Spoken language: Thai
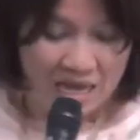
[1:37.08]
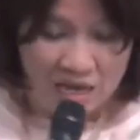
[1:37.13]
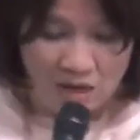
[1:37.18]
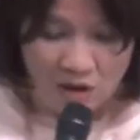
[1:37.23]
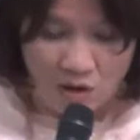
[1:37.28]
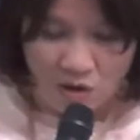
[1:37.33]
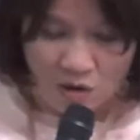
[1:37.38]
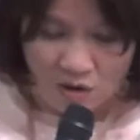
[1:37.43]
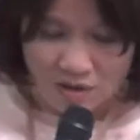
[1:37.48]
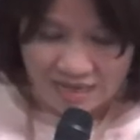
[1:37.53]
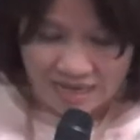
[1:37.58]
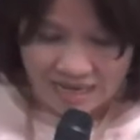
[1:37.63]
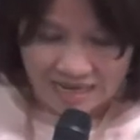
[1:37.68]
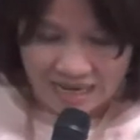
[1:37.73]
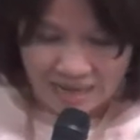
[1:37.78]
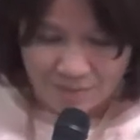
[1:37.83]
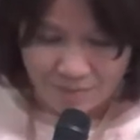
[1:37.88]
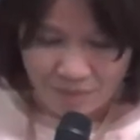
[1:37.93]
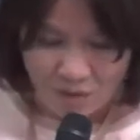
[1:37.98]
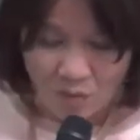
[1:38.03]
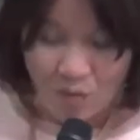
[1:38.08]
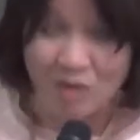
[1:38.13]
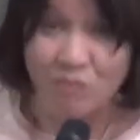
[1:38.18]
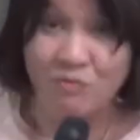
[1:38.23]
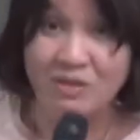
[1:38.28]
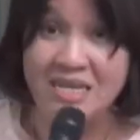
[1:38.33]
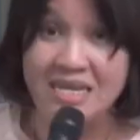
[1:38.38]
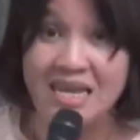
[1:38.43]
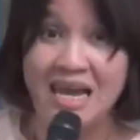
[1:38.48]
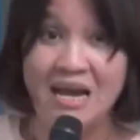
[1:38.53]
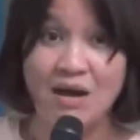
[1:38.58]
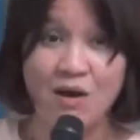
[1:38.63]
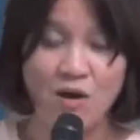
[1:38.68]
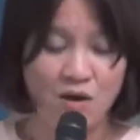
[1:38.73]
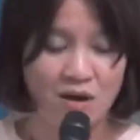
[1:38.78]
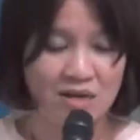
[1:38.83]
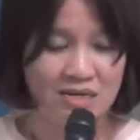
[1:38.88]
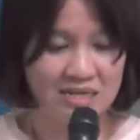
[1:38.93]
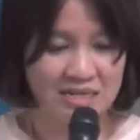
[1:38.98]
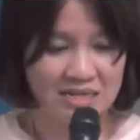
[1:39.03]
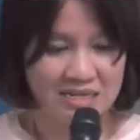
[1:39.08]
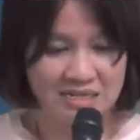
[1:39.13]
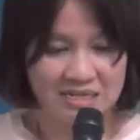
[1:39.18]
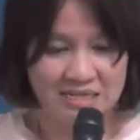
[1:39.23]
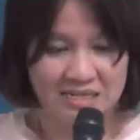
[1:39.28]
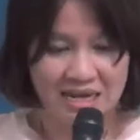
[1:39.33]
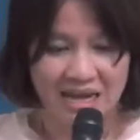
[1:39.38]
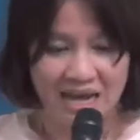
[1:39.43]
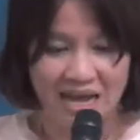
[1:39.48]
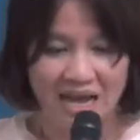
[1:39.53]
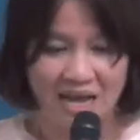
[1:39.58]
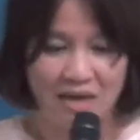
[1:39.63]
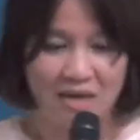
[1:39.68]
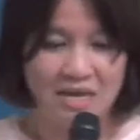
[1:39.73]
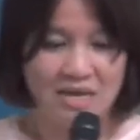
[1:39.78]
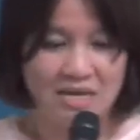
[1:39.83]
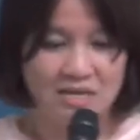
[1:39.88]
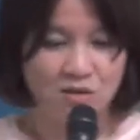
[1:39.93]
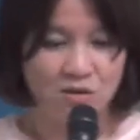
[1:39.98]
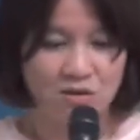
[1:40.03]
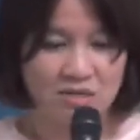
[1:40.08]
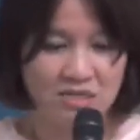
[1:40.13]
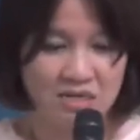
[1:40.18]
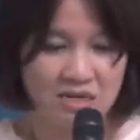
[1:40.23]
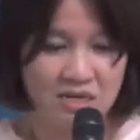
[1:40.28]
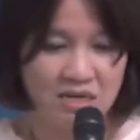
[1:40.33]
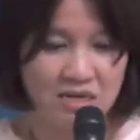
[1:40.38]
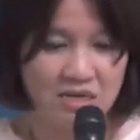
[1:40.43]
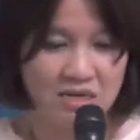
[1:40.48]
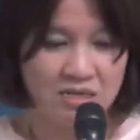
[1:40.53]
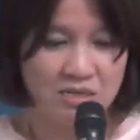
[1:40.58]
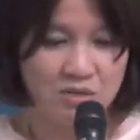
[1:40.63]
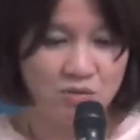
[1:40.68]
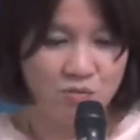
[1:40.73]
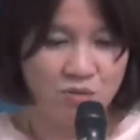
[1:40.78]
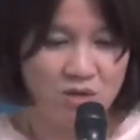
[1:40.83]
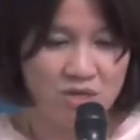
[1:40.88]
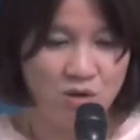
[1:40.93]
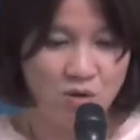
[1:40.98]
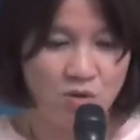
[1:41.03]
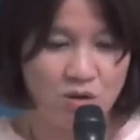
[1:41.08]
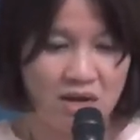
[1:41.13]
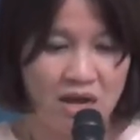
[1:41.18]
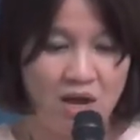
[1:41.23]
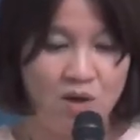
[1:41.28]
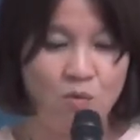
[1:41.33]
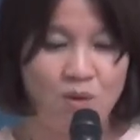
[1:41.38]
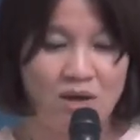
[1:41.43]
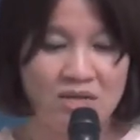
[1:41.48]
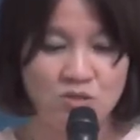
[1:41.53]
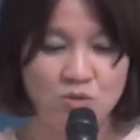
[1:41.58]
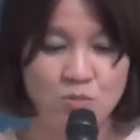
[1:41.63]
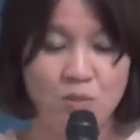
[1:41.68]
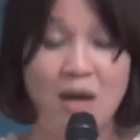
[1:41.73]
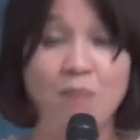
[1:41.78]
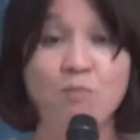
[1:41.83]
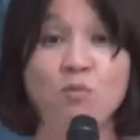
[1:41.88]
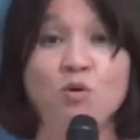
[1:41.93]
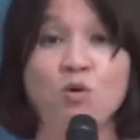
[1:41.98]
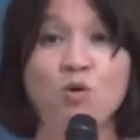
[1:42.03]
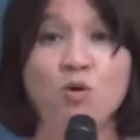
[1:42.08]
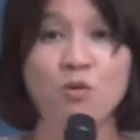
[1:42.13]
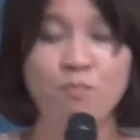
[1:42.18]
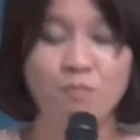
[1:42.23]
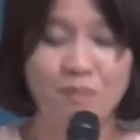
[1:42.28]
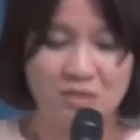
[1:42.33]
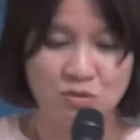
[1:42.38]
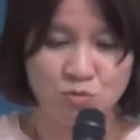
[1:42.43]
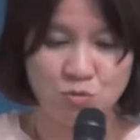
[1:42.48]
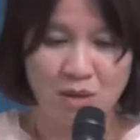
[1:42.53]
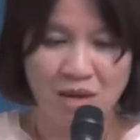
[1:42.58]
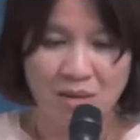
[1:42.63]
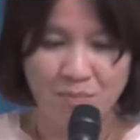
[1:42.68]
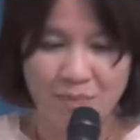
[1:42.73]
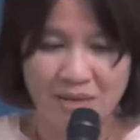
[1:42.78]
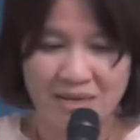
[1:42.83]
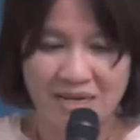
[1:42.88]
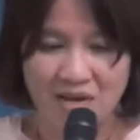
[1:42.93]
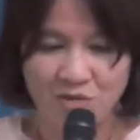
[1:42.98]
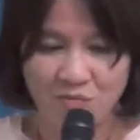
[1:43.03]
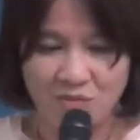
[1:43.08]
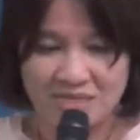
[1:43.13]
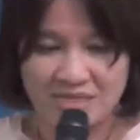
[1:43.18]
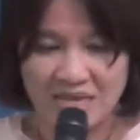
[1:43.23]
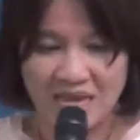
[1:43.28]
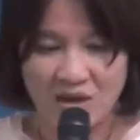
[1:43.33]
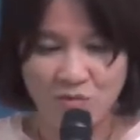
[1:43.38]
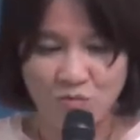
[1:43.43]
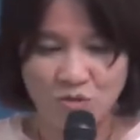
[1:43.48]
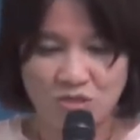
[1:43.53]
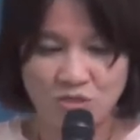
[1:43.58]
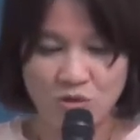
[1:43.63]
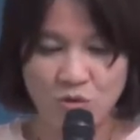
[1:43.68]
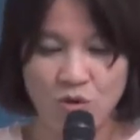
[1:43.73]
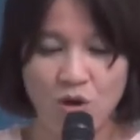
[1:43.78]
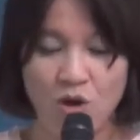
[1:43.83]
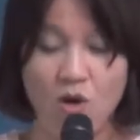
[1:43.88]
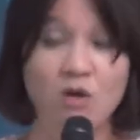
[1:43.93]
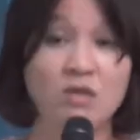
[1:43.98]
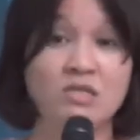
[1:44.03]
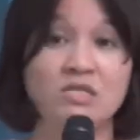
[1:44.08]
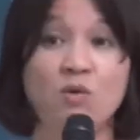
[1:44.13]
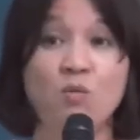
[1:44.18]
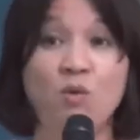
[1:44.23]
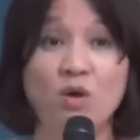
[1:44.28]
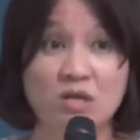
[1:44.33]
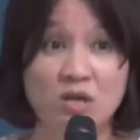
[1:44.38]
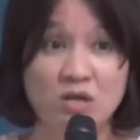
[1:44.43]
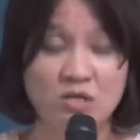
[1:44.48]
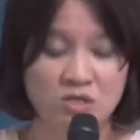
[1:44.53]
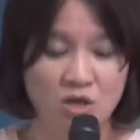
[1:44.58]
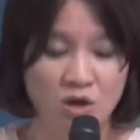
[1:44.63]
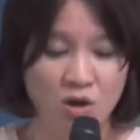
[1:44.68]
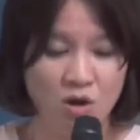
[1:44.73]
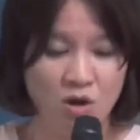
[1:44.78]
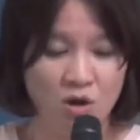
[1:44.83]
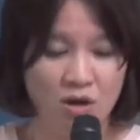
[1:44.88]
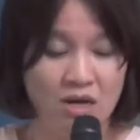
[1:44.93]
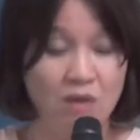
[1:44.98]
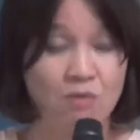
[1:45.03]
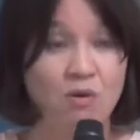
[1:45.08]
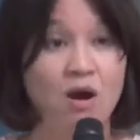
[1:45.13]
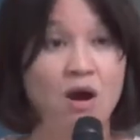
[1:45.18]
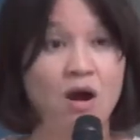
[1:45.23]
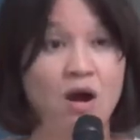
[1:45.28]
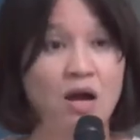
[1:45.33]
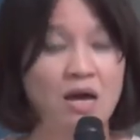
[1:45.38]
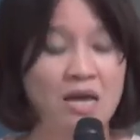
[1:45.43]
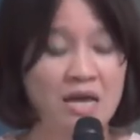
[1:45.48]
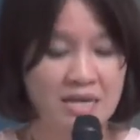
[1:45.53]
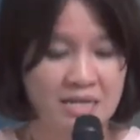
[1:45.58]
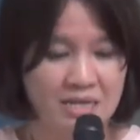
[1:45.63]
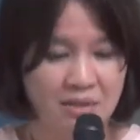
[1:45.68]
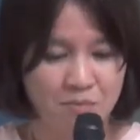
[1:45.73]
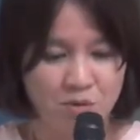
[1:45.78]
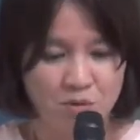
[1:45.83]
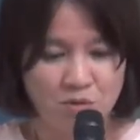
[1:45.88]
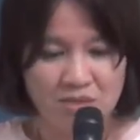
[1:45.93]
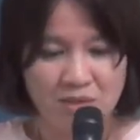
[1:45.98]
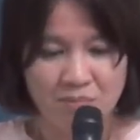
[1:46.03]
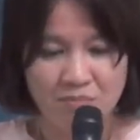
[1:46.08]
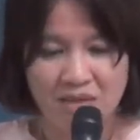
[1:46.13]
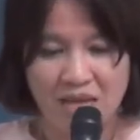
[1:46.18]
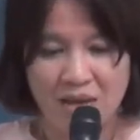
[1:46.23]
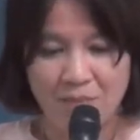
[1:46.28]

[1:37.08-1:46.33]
ขอแนะนำประวัติวิทยากรนิดนึงนะคะดร.วิยงกังวานสุภาพมงคลปัจจุบันเป็นนักวิจัยอาวุโสของสวทช.แล้วก็ดำรงตำแหน่ง